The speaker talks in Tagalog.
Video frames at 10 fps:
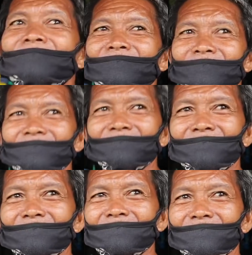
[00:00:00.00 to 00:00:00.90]
Kamusta si
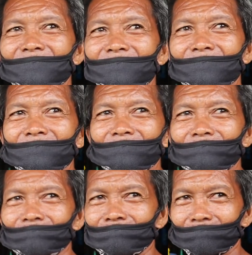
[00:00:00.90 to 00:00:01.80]
Carla nung
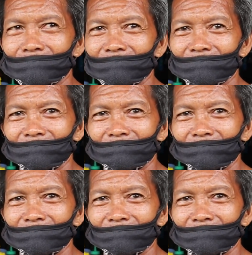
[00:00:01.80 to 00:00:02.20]
kabataan niya dito?